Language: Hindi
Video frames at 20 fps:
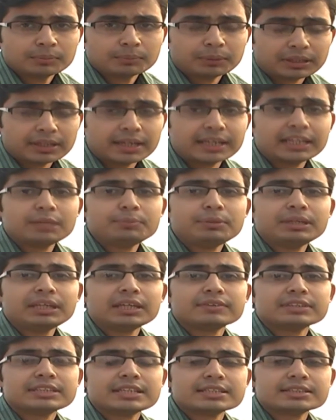पर गरीबी
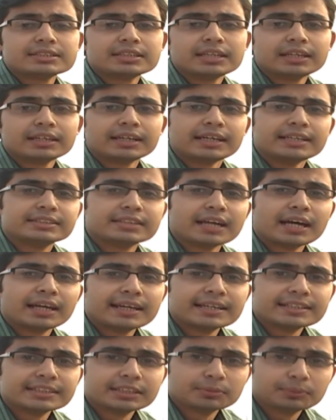की वजह से कई
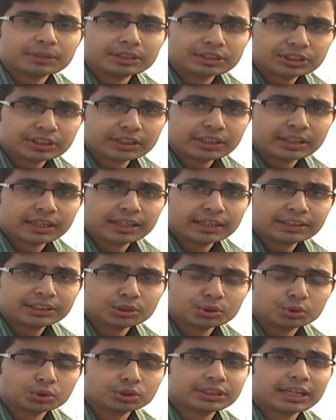सारे ऐसे बच्चे हैं
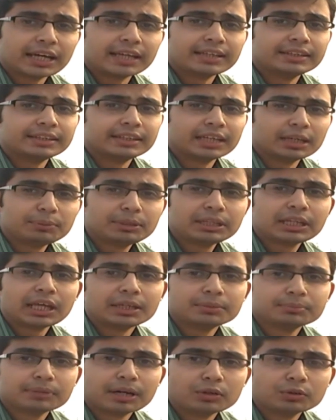जिनको शायद ये भी
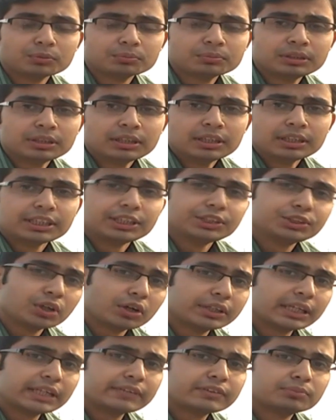नहीं मालूम कि
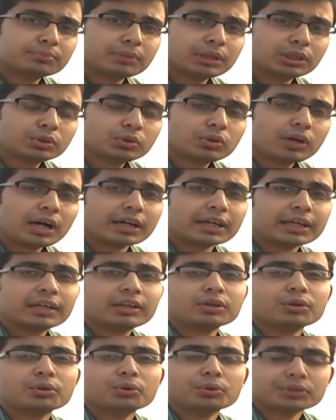14 नवंबर को आखिर
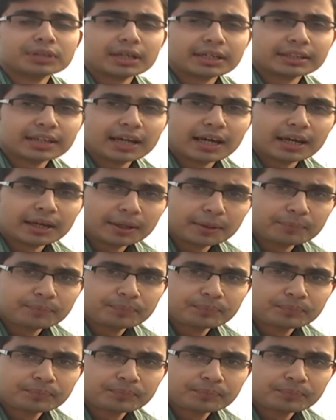होता क्या है